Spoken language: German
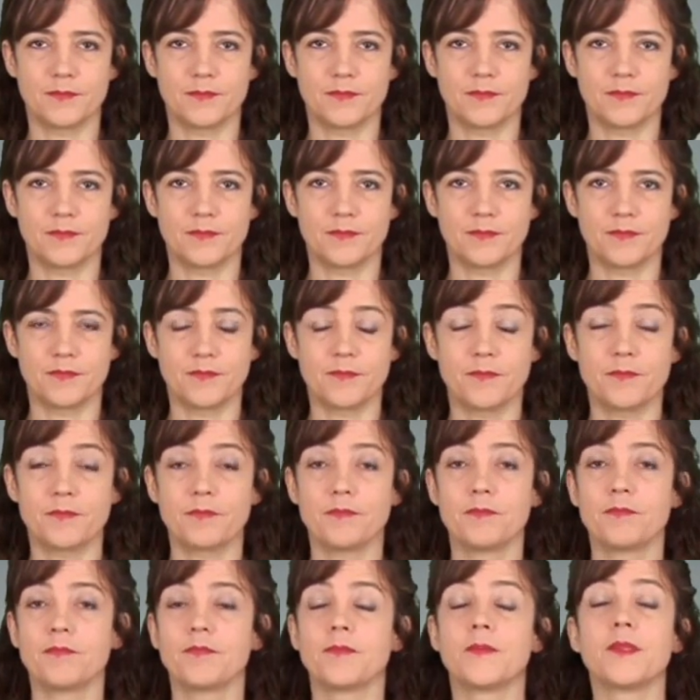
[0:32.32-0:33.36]
Meine Damen
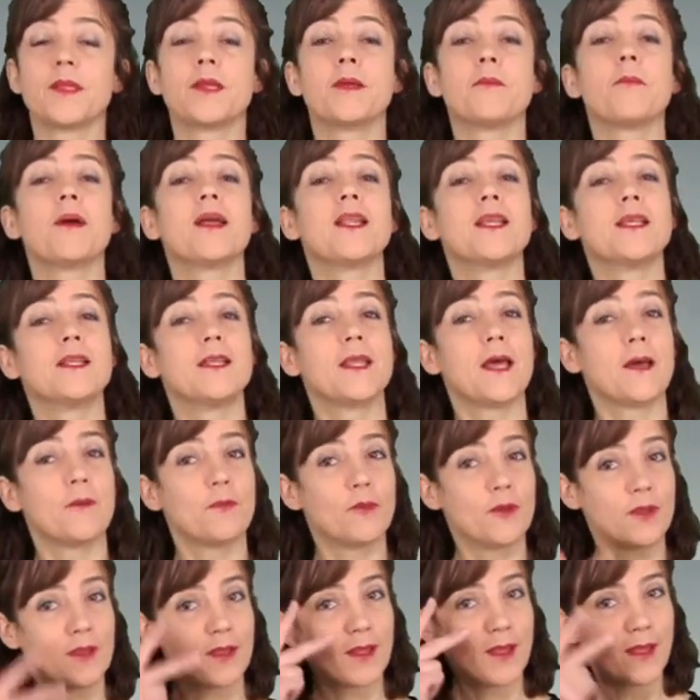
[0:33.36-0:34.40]
und Herren,
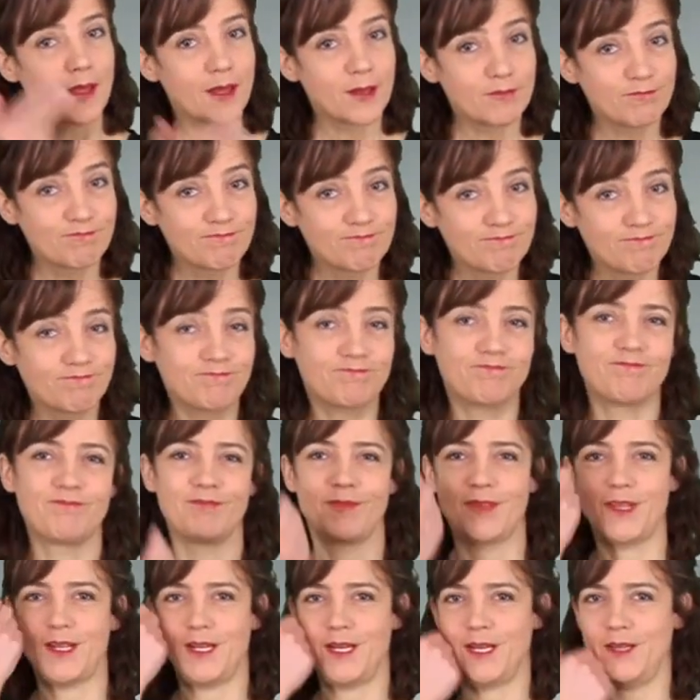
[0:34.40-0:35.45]
liebe Kolleginnen und
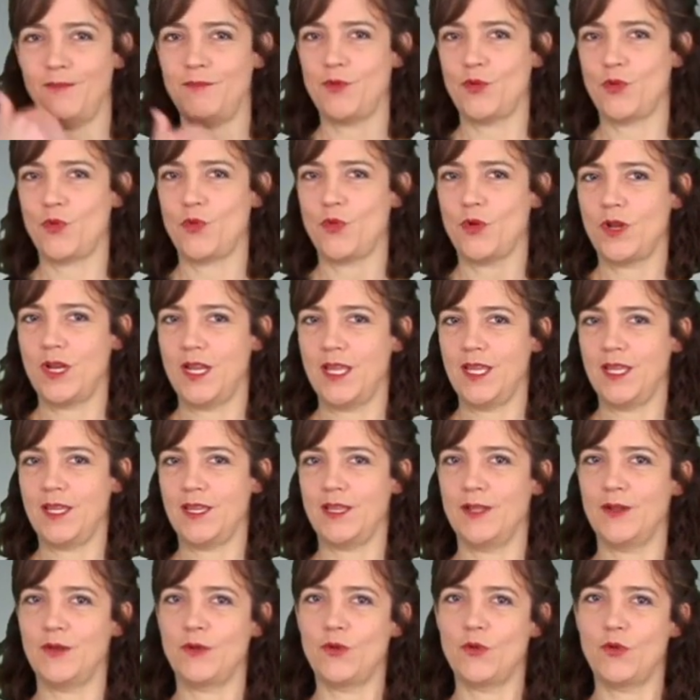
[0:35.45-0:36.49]
Kollegen, ich wünsche Ihnen allen
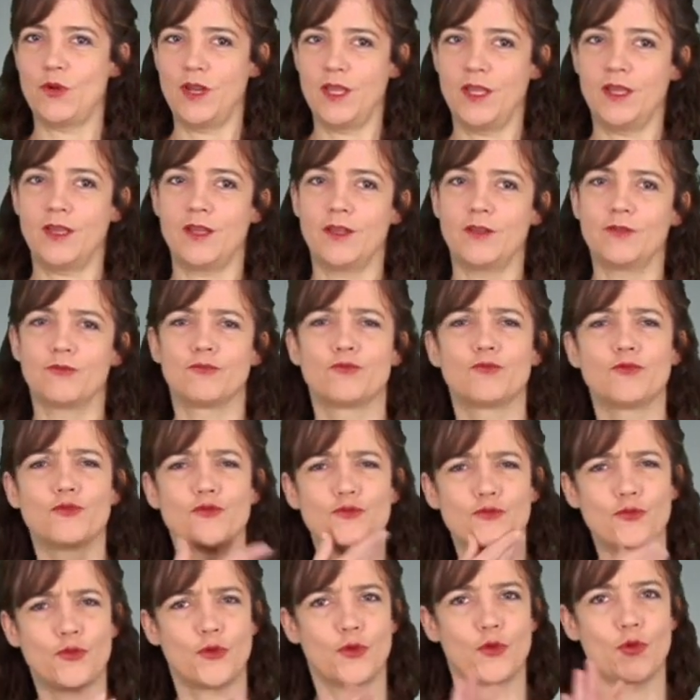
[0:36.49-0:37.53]
einen schönen guten Morgen. Die
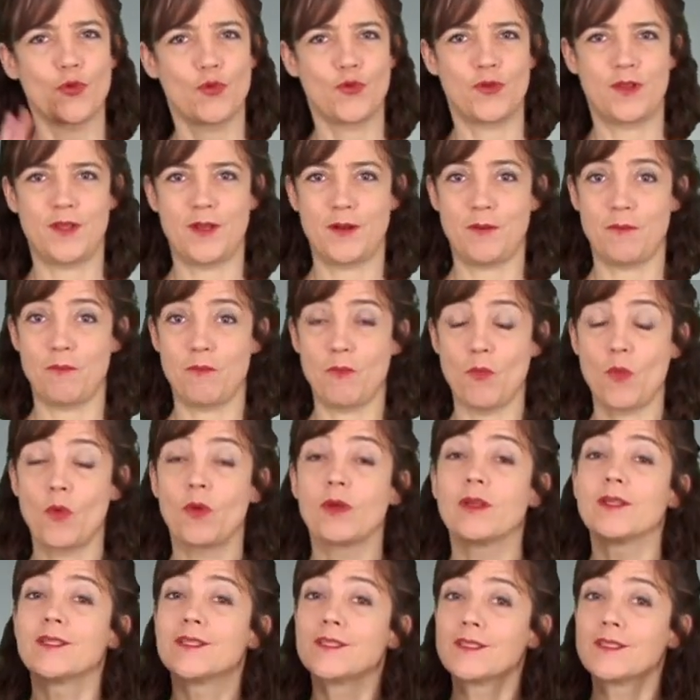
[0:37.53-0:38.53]
Sitzung ist eröffnet.